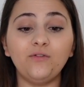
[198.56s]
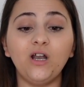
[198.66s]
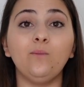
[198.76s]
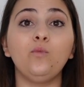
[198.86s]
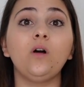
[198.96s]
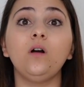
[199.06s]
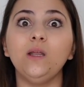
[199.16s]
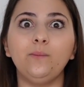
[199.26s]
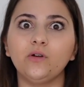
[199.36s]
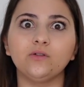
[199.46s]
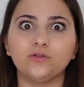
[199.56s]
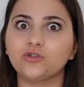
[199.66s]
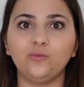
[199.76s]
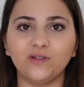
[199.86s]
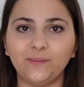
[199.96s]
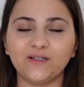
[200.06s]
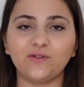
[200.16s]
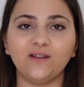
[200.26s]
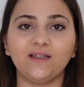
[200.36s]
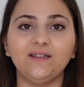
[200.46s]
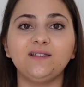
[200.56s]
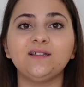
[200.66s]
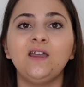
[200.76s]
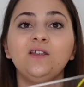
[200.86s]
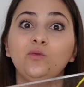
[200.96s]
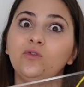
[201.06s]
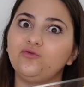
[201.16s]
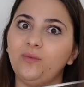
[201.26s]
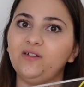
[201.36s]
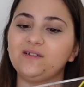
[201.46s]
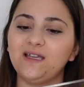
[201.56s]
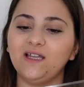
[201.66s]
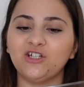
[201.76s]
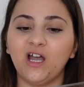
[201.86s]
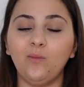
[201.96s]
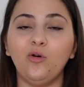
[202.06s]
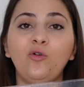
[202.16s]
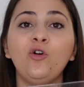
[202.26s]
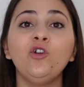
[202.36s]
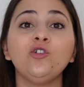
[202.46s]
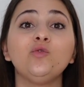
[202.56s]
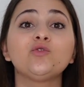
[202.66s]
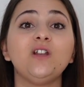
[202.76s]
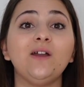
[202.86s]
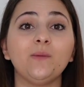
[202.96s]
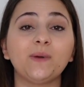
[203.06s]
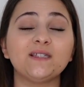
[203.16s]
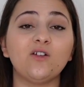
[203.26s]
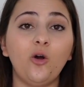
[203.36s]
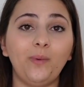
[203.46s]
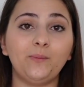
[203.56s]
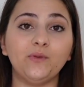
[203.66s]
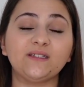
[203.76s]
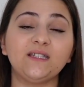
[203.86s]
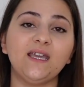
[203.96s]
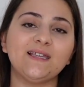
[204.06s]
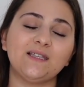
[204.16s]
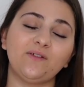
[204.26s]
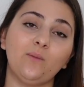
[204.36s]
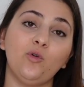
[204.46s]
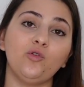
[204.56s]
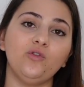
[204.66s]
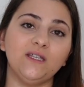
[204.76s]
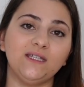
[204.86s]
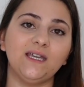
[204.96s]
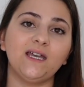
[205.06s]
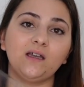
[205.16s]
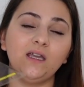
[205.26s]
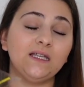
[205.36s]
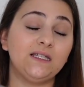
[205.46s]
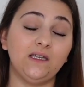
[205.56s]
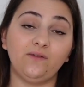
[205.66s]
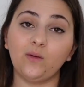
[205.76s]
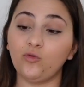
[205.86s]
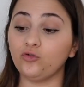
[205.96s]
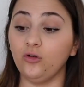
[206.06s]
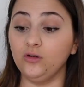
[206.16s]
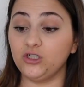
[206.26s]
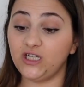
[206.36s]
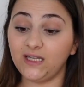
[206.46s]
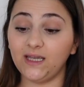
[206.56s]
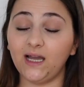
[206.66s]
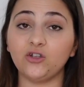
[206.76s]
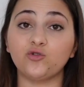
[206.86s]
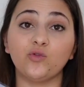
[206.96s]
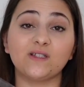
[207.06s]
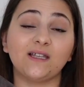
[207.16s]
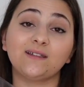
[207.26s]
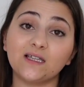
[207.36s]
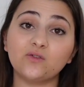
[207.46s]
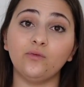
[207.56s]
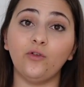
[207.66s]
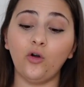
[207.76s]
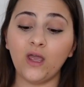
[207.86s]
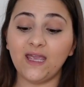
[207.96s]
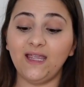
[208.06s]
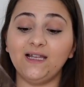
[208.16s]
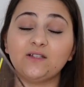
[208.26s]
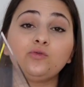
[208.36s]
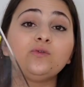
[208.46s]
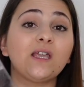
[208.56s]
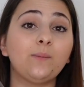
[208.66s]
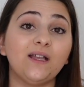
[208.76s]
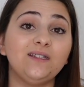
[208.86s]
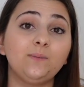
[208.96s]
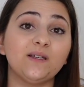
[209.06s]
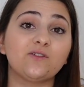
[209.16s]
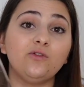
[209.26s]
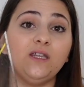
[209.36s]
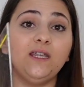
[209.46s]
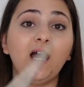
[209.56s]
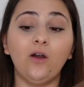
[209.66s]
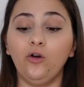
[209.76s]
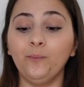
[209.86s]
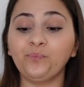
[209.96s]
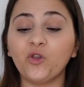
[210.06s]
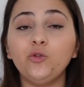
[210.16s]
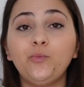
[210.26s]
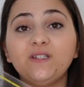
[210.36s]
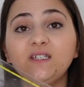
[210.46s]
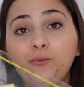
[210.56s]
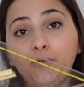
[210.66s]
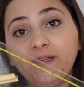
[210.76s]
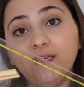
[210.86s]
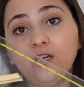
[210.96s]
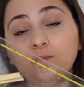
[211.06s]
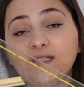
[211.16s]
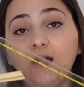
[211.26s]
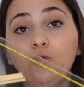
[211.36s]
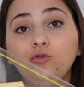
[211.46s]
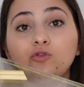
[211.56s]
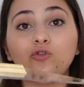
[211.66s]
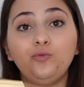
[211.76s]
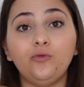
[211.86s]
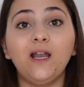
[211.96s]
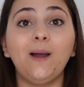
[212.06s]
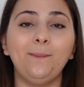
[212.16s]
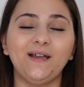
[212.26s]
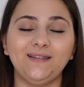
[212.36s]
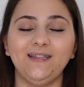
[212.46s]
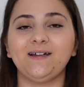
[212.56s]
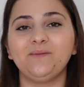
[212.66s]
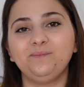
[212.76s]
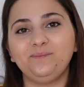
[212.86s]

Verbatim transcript: Mais voilà, moi à l'époque je commandais pas sur internet, donc euh, je vous parle de ça il y a déjà un moment. Donc je l'avais prise en papeterie et c'est vraiment une équerre qui est vraiment euh, géniale, je m'en sers très souvent et elle est surtout très pratique parce qu'il y a euh, une petite poignée comme ça au-dessus pour la maintenir.